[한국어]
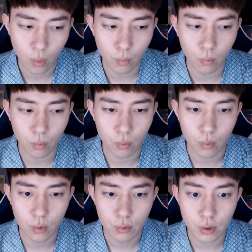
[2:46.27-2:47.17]
어머
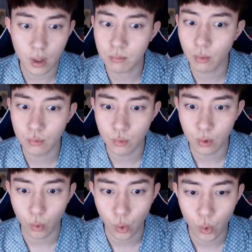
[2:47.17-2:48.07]
사람이 없는
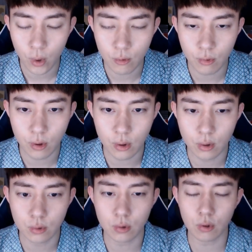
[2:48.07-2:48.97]
거야 고요한
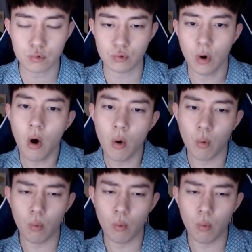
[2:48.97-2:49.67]
거야 그래가지고 헉,